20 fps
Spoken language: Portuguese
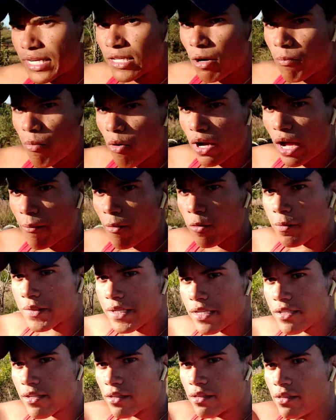aqui, ó, pouco a pouco pra
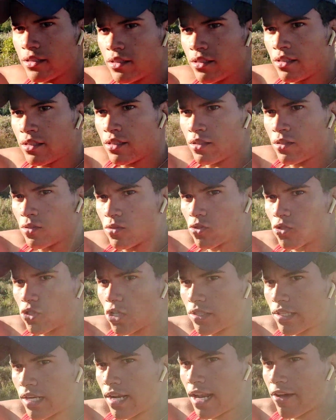vocês, ó. O
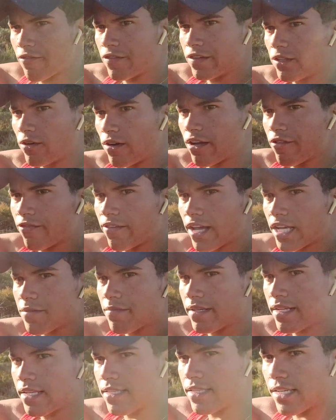sol tá na frente, vai dar um reflexo,
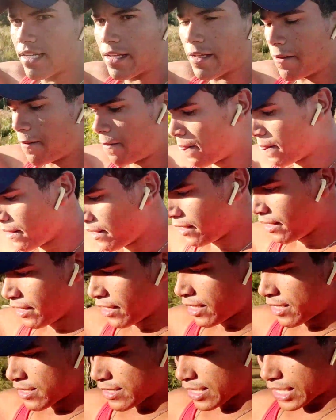mas é esse ganho.
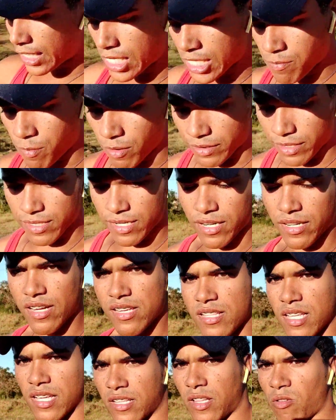Isso aqui vocês podem ter
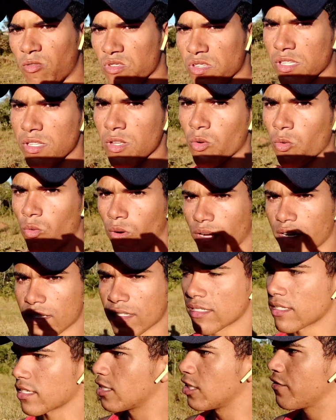certeza, daqui tá uns 5 anos,
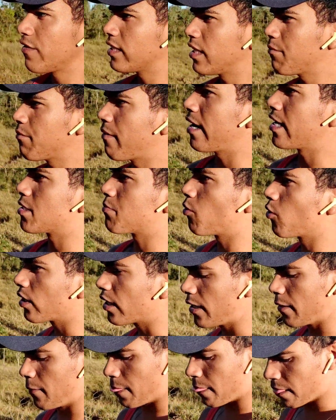isso aqui não vai ter mais. Por
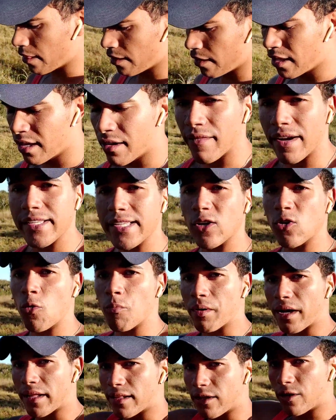quê? Vai ser
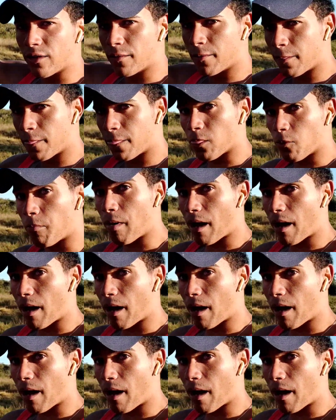comprado ó, no